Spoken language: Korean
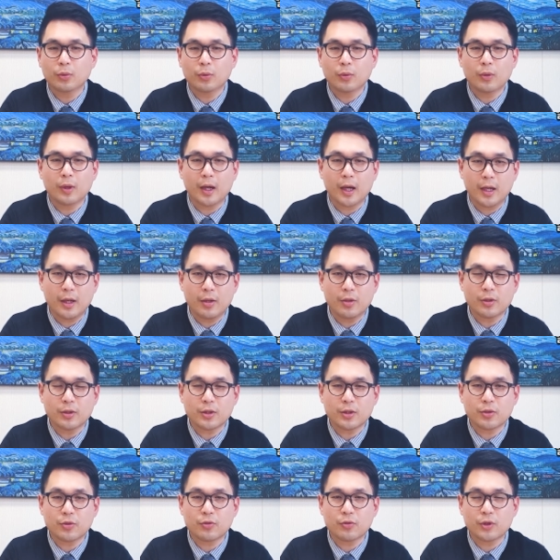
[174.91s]
또
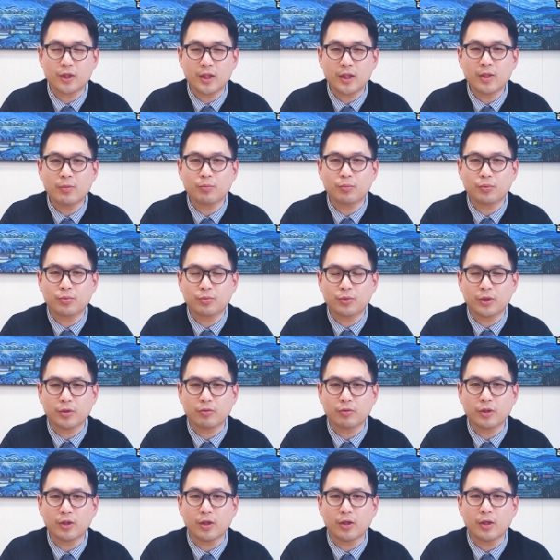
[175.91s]
알려질 수 있는
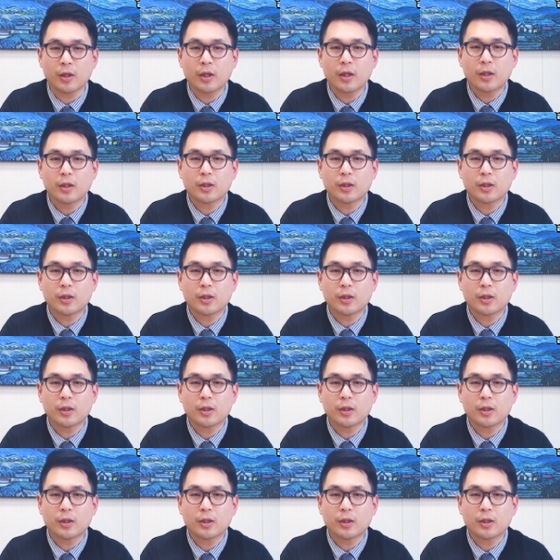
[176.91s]
부분이고요.